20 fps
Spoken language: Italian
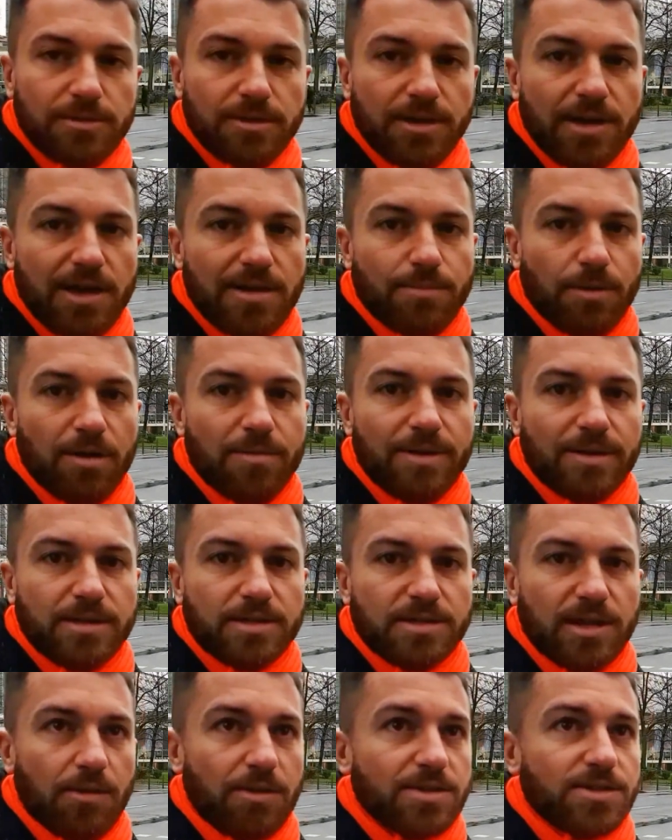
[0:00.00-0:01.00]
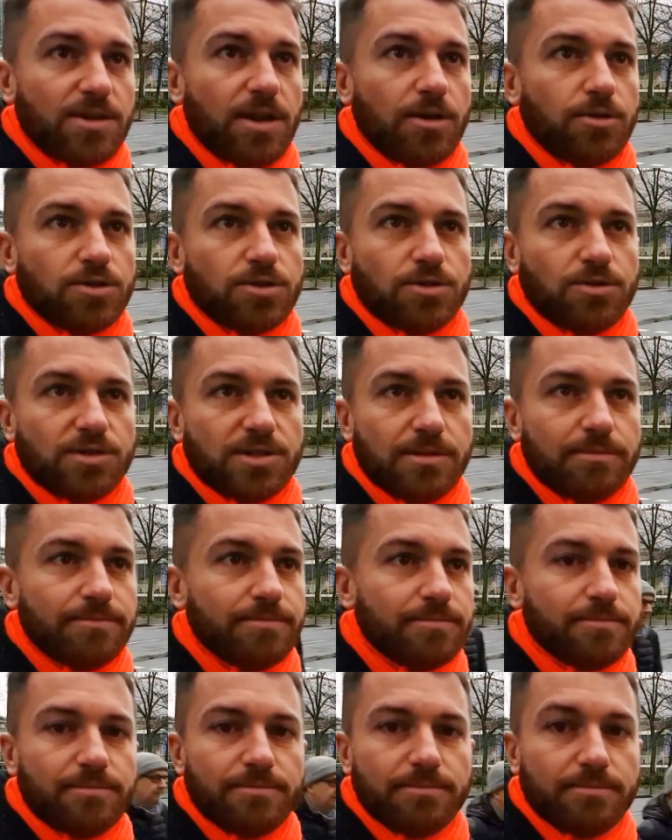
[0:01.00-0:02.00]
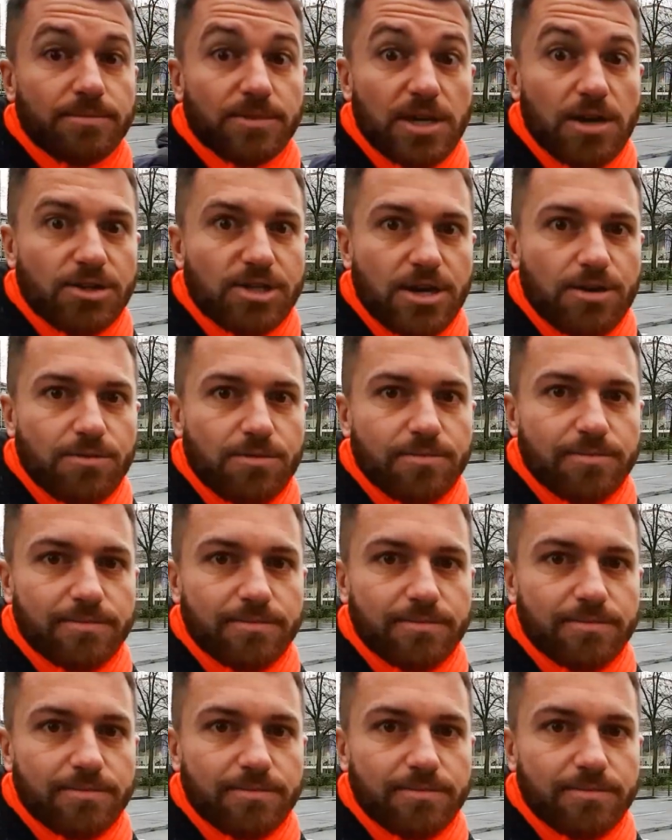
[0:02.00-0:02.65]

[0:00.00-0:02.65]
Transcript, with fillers: che probabilmente sarà una zona costosa ciao ciao